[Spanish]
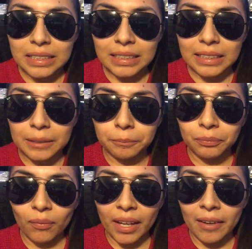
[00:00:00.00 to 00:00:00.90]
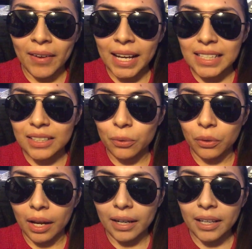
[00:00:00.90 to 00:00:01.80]
este, iba en la
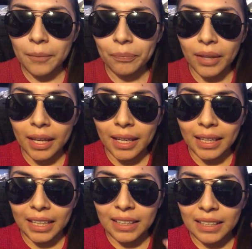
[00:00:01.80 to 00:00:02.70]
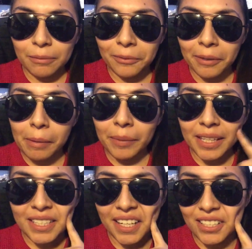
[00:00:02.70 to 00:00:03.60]
secundaria y mi mamá
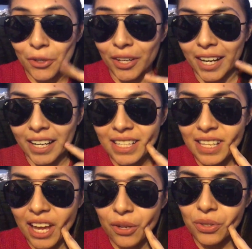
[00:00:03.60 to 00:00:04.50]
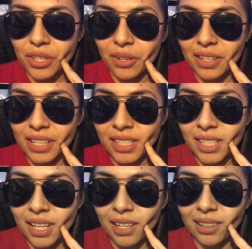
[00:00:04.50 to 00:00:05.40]
me decía que si yo quería 15 años y yo le
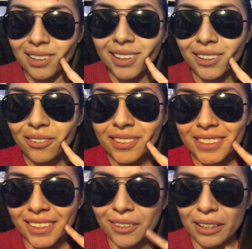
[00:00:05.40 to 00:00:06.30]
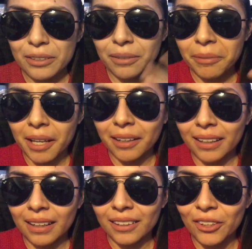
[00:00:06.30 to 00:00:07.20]
decía, ay, no, es que yo, mira,
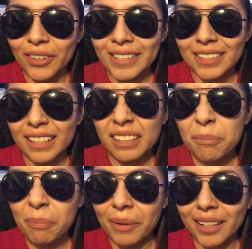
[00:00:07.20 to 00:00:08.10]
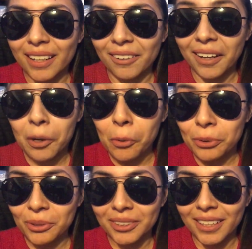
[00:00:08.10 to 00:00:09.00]
que yo le decía, ay, qué pena, qué
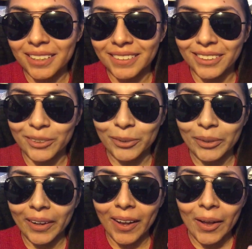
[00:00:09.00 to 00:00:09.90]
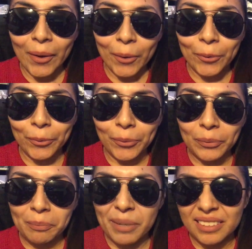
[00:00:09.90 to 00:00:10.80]
oso estar este con
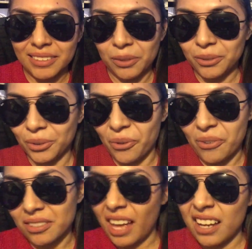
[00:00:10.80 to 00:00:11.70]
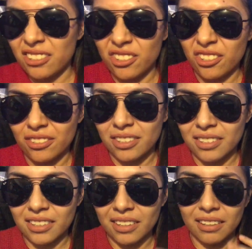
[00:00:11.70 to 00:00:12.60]
con vestidos todos
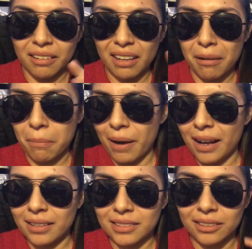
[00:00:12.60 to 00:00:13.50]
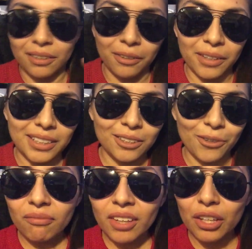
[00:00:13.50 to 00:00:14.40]
anchos y el vals y todo
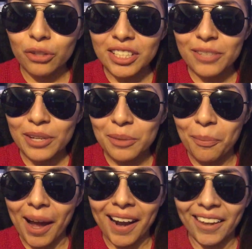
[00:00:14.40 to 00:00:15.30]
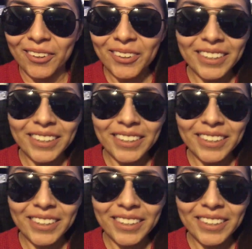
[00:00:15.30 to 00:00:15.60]
eso, y así bien mala, ¿no?